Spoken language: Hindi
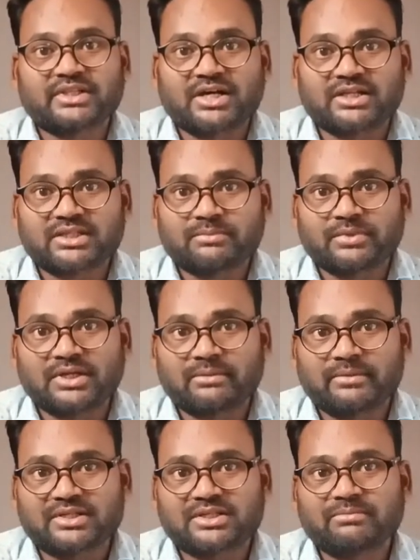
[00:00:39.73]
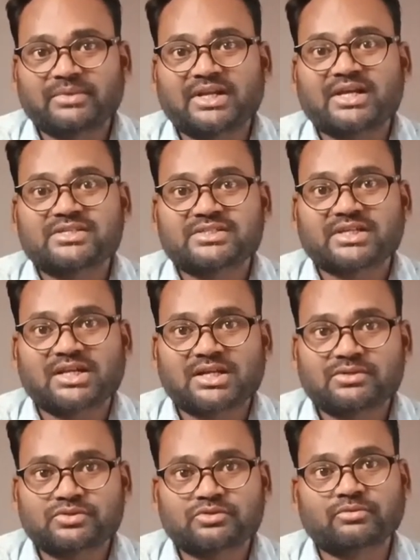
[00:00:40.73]
बताया था पहले में कि मेरा ये
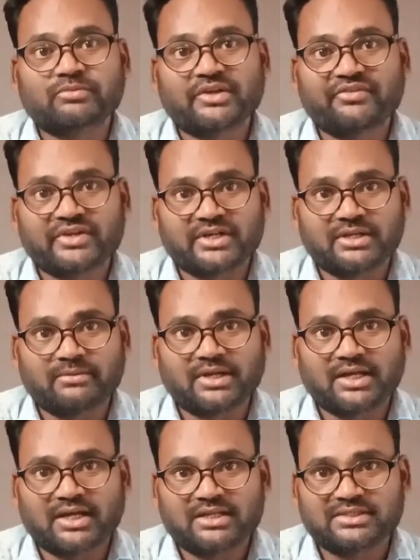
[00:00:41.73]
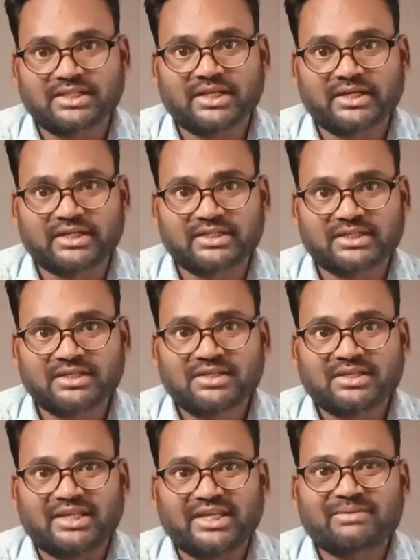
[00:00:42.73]
चैनल है जो घूमने फिरने वाला है ज़्यादा करके
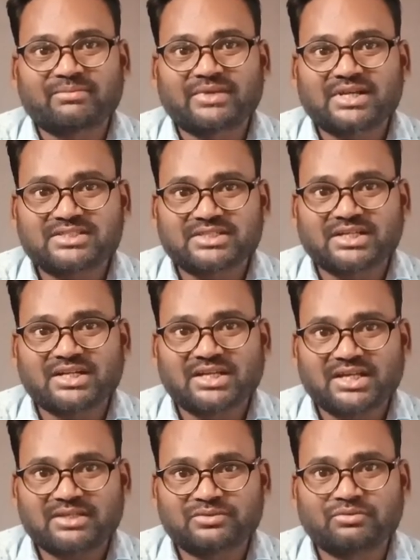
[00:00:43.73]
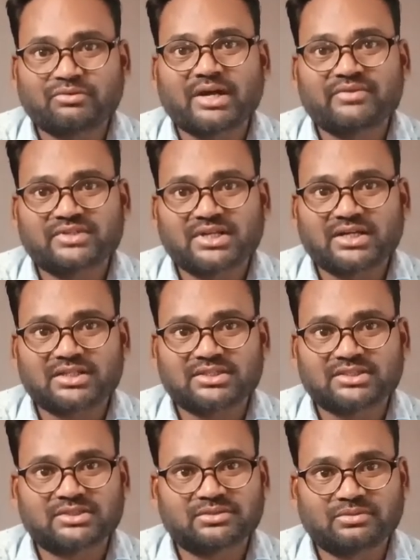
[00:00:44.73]
एक मेरा चैनल है जो वाइफ चलाया
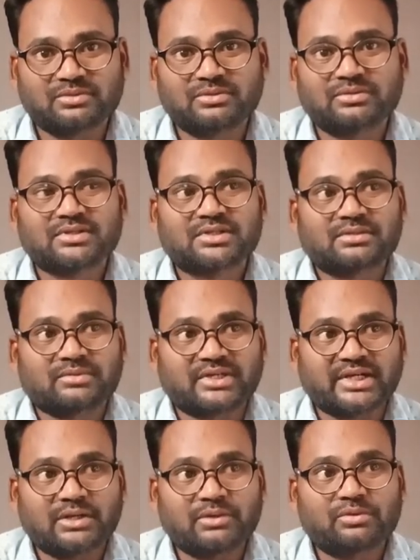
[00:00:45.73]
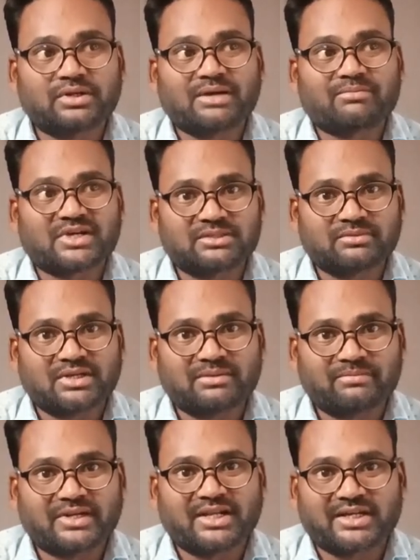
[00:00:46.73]
करती थी वो घरेलू कामकाज
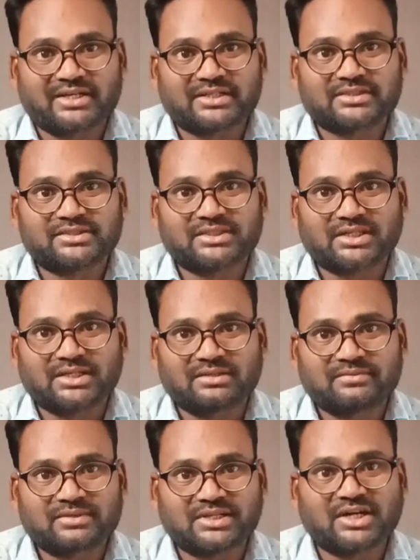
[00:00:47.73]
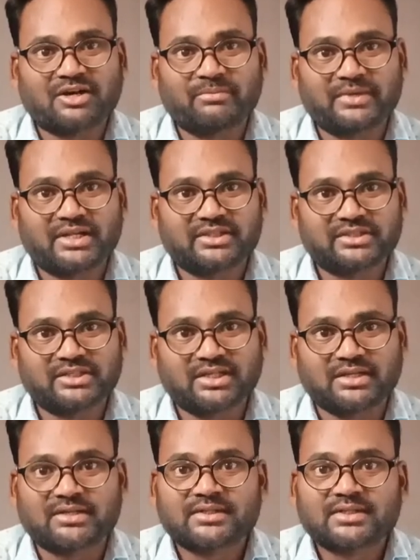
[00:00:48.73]
वाला बनाया करती है गांव में रहती
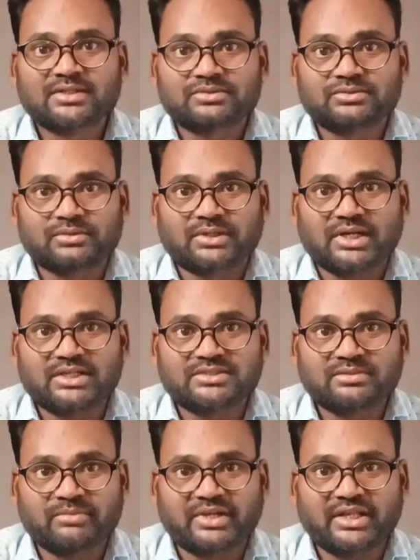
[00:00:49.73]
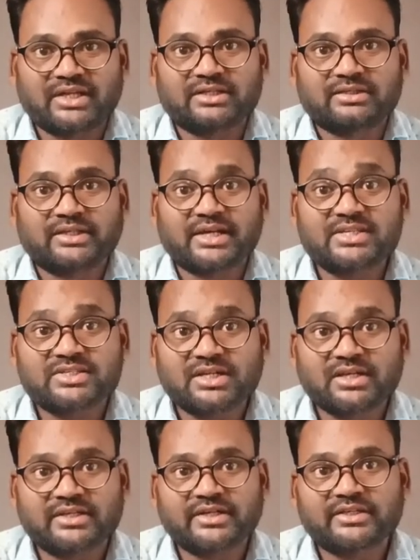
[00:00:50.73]
है सो so गाइज मैंने एक नया
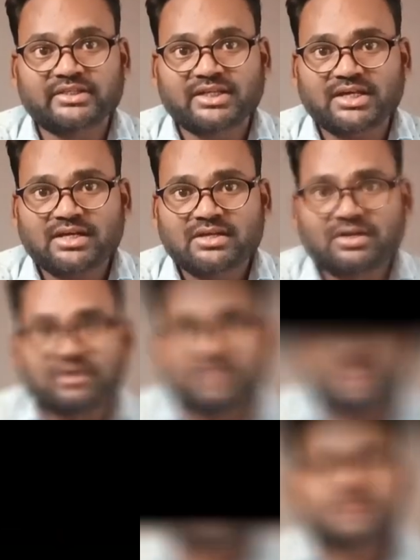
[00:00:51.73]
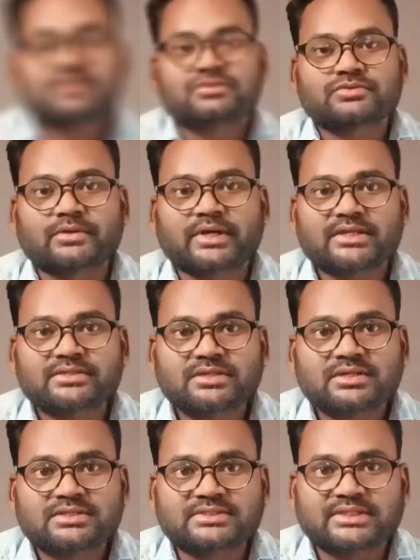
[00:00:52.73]
चैनल क्रिएट किया है और सो गाइज
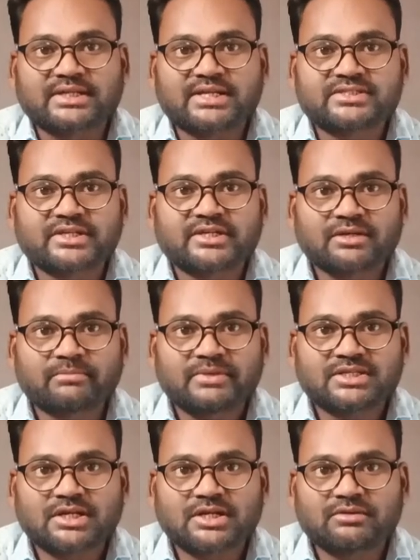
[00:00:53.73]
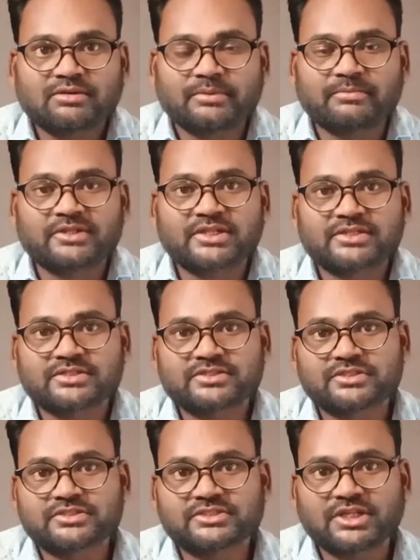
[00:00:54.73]
चेन्नई सेंट्रल में जा रहा हूँ अपने बिजनेस के
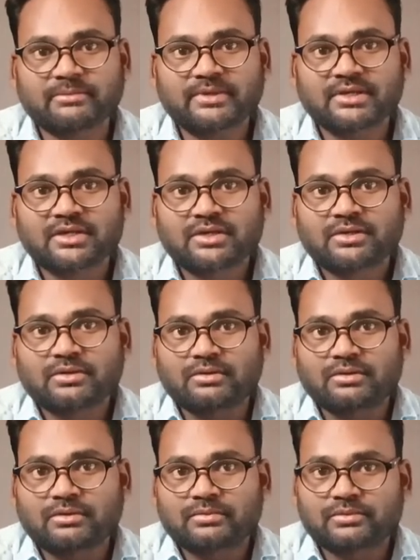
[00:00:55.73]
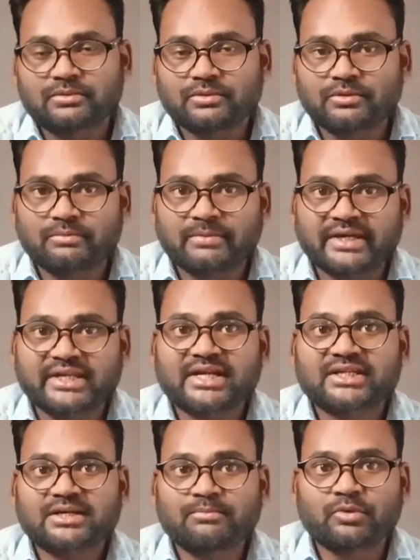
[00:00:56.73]
सिलसिले में तो मैं क्या
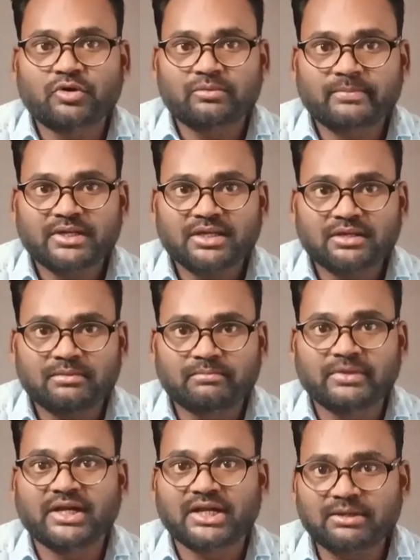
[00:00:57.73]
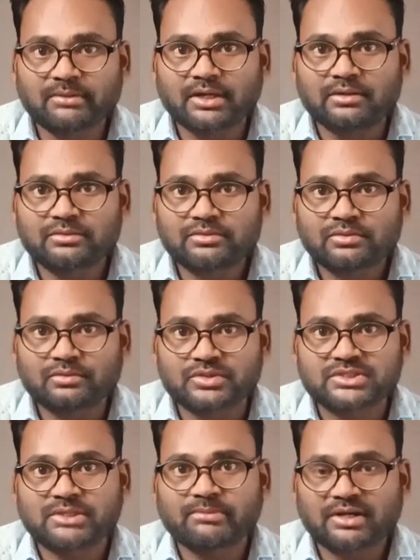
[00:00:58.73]
क्या ब्लॉग में बनाने वाला हूँ
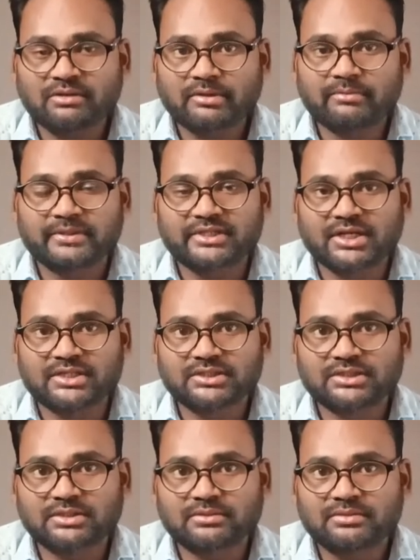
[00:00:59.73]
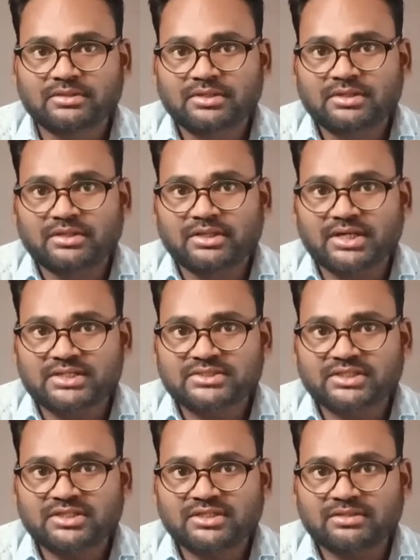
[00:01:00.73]
उसके बारे में बताना चाहता हूँ यहाँ
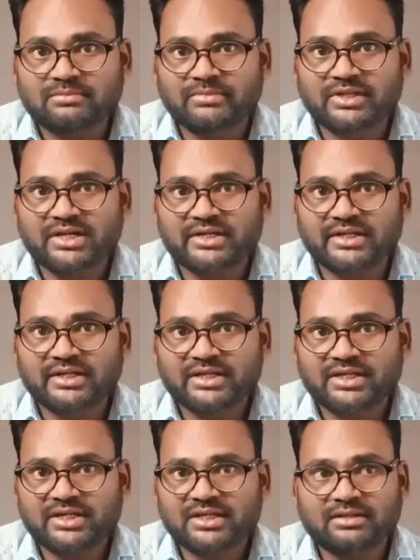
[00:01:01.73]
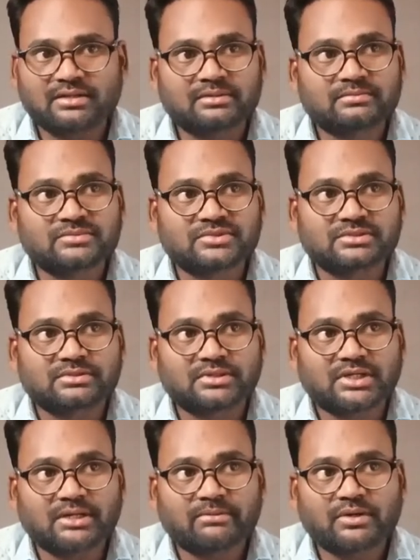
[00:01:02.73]
से मेरा ट्रेन है
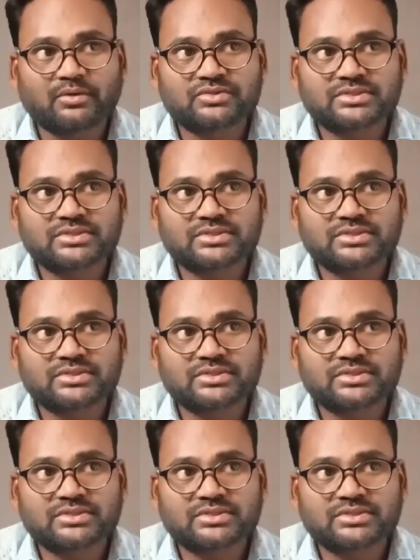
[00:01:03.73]
गढ़वा रोड